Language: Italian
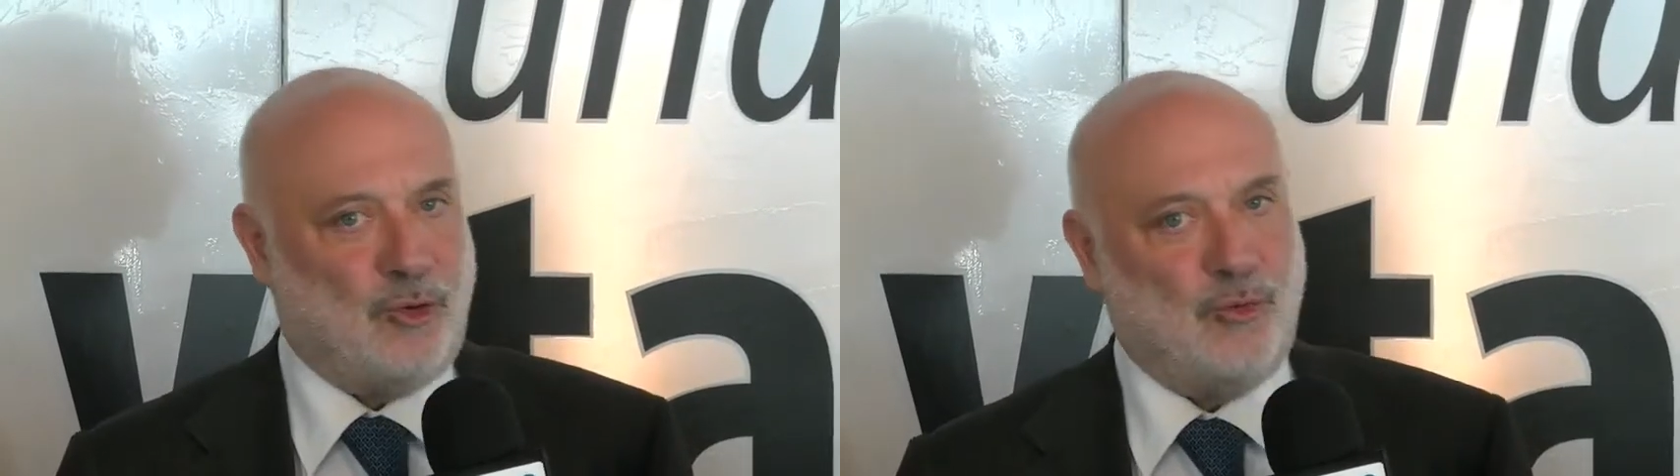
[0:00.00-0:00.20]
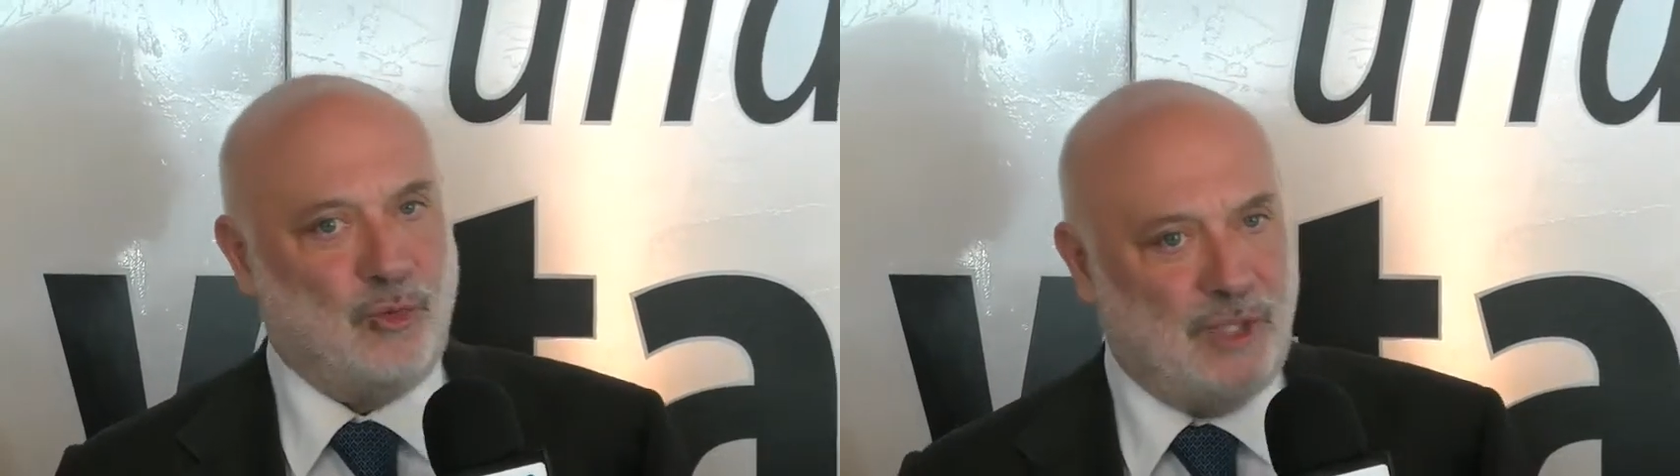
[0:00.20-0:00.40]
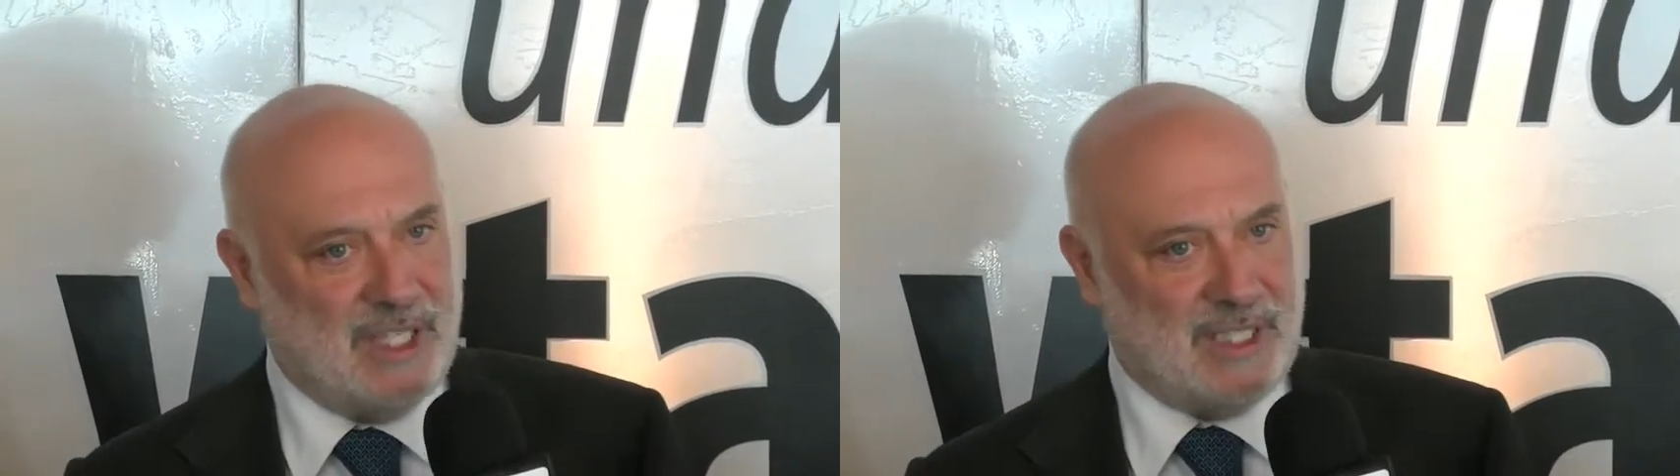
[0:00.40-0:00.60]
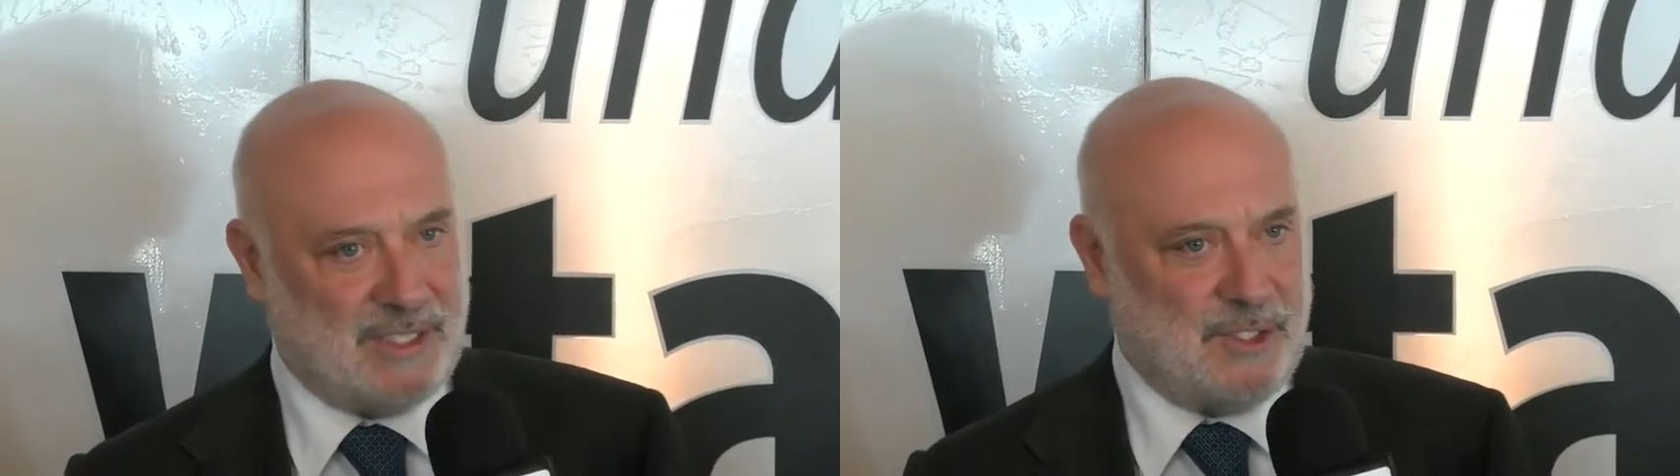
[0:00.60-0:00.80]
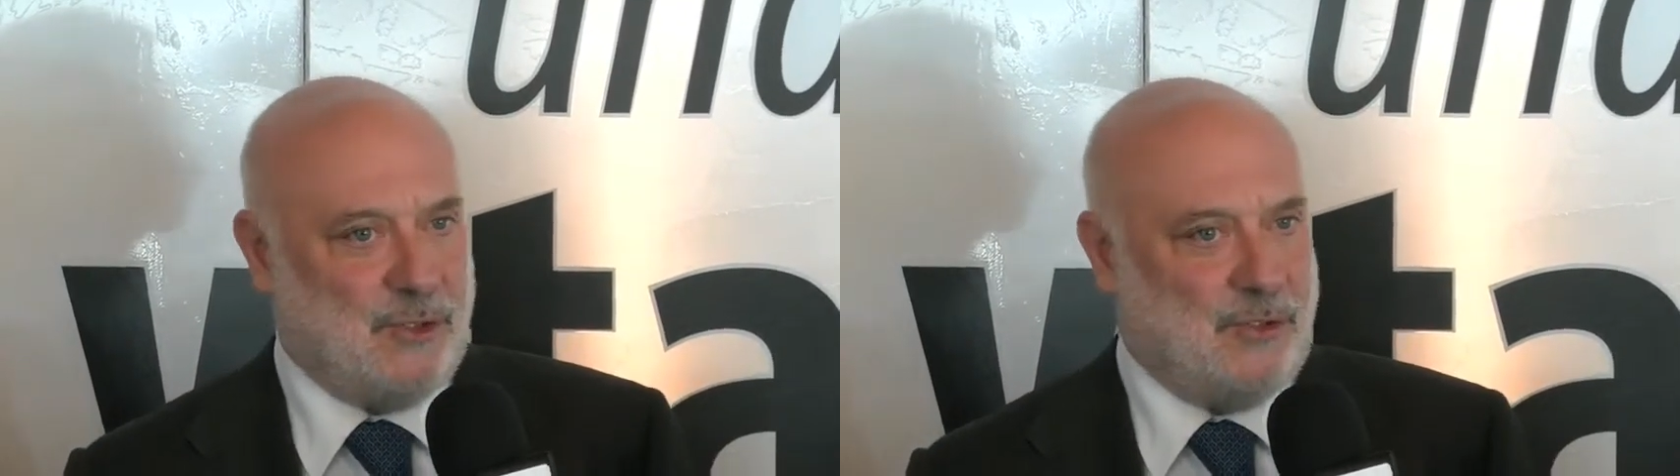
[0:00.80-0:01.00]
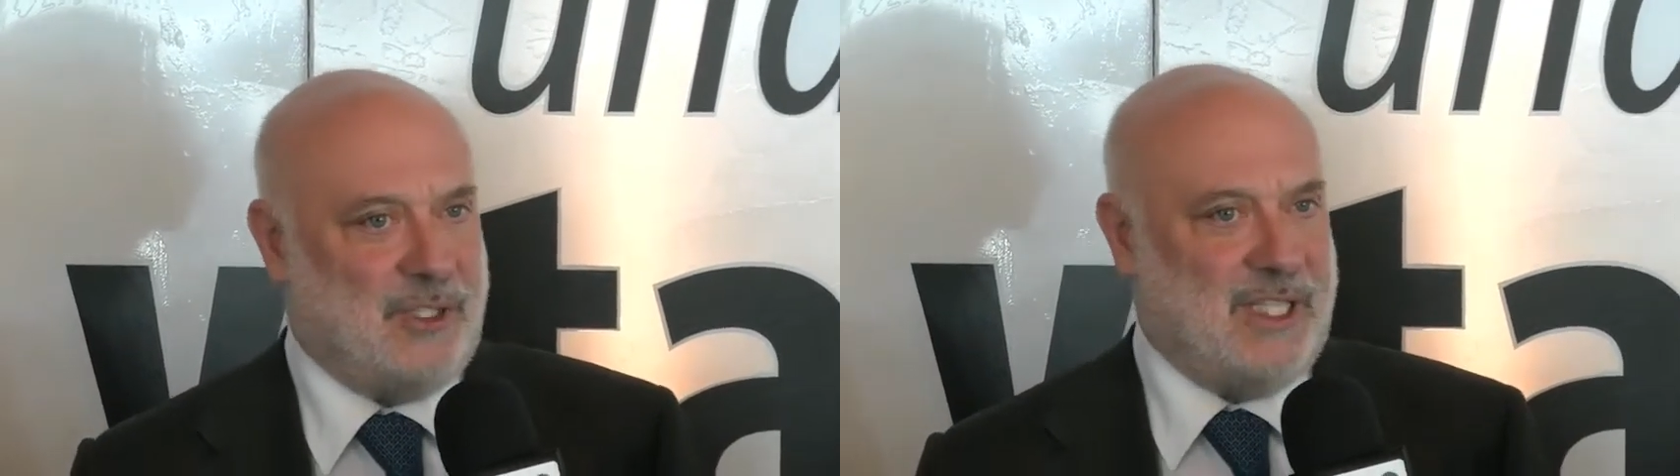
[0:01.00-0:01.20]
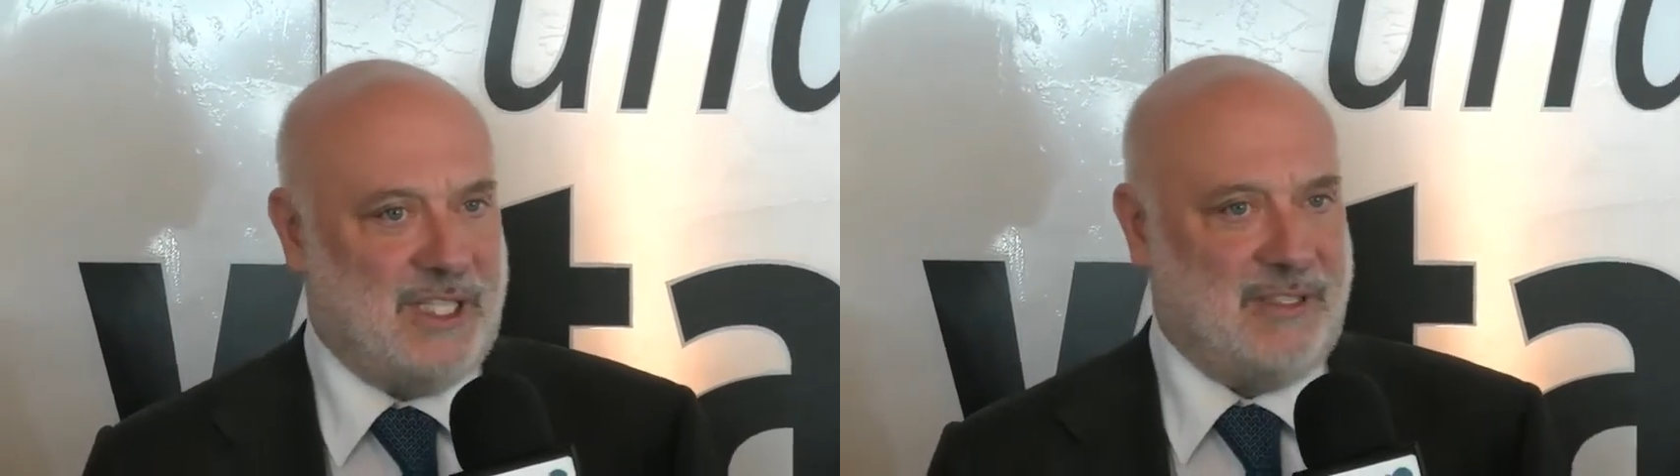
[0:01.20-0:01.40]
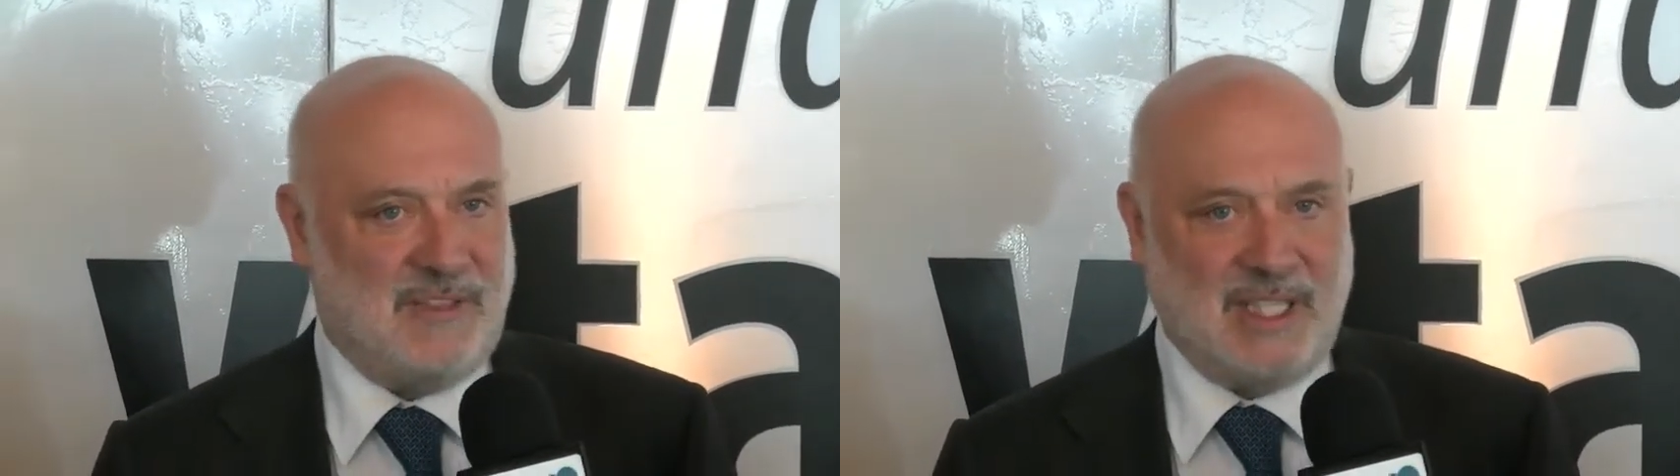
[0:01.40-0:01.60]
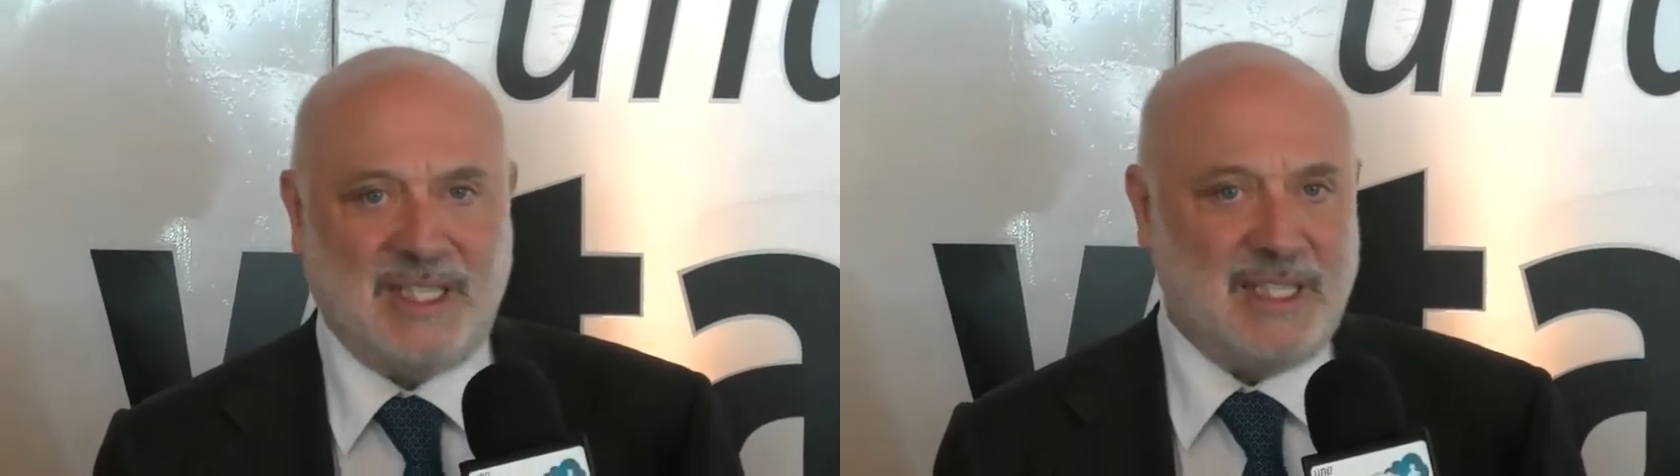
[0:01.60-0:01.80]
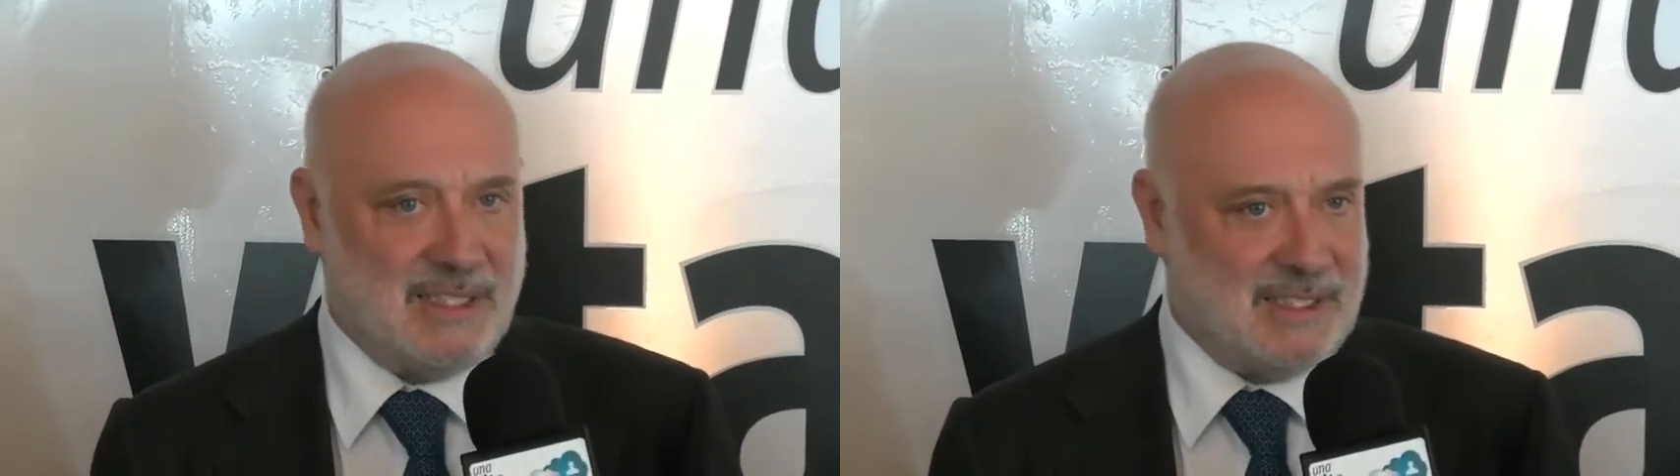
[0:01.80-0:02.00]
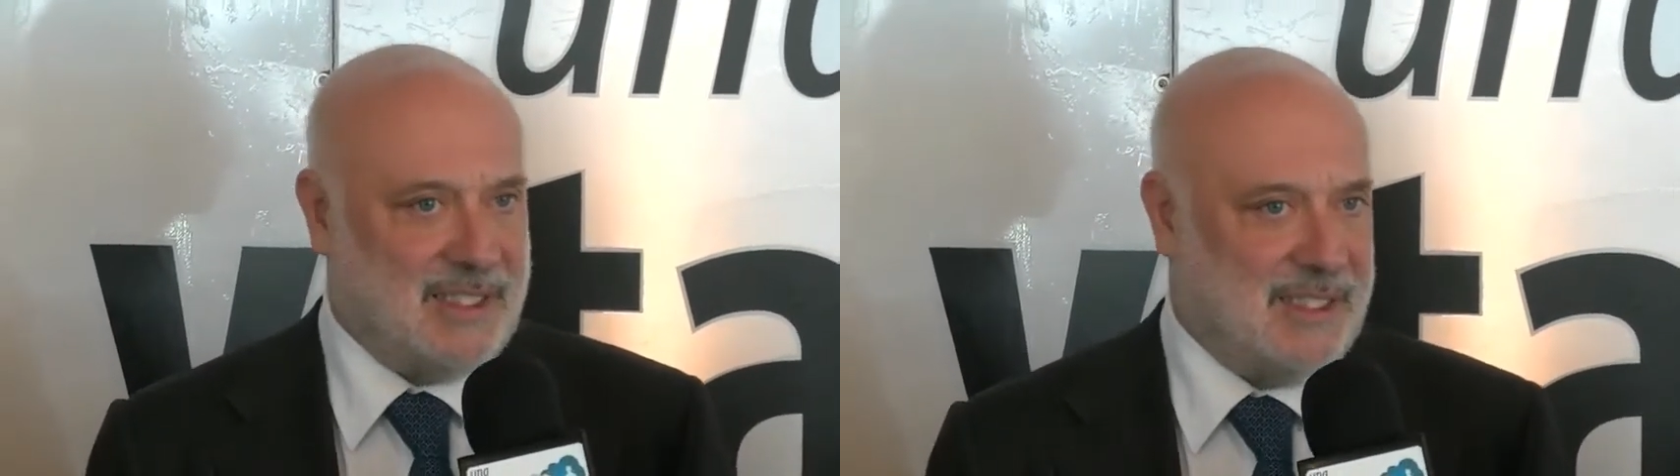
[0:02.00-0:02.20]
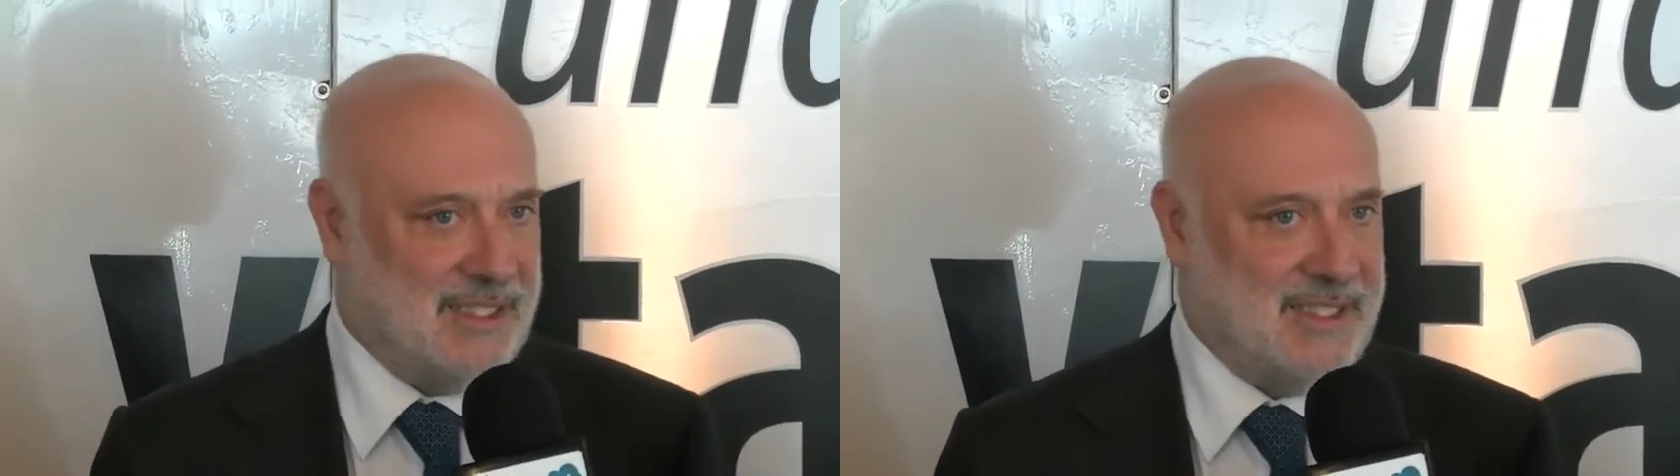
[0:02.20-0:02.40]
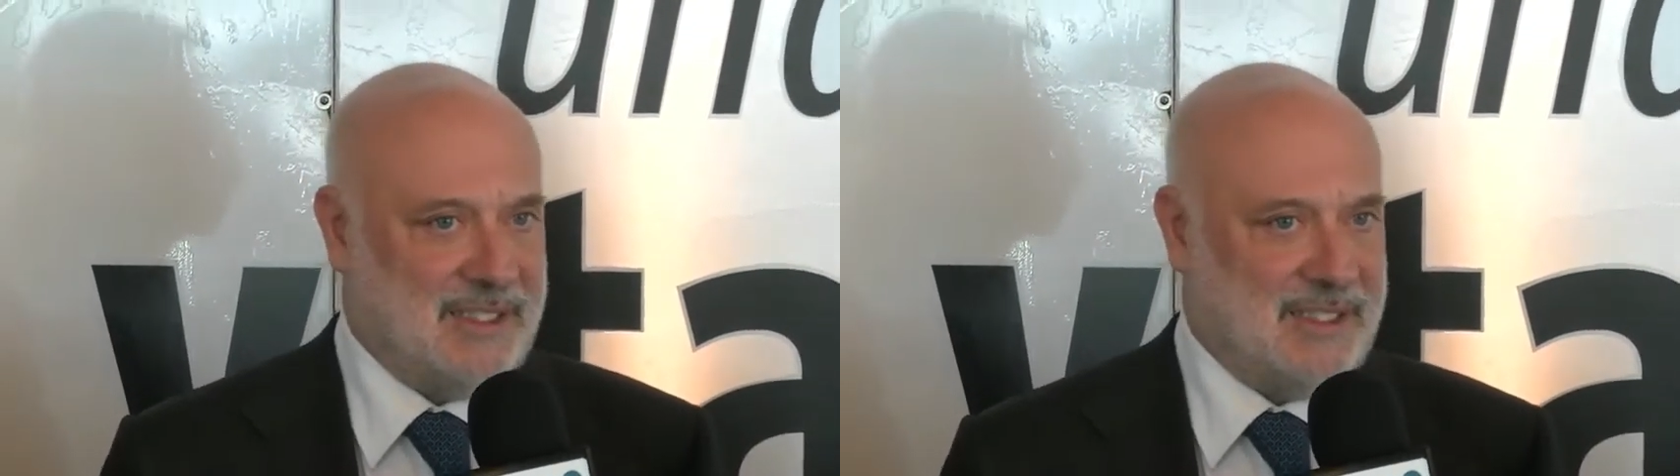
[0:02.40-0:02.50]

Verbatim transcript: comunicazione via internet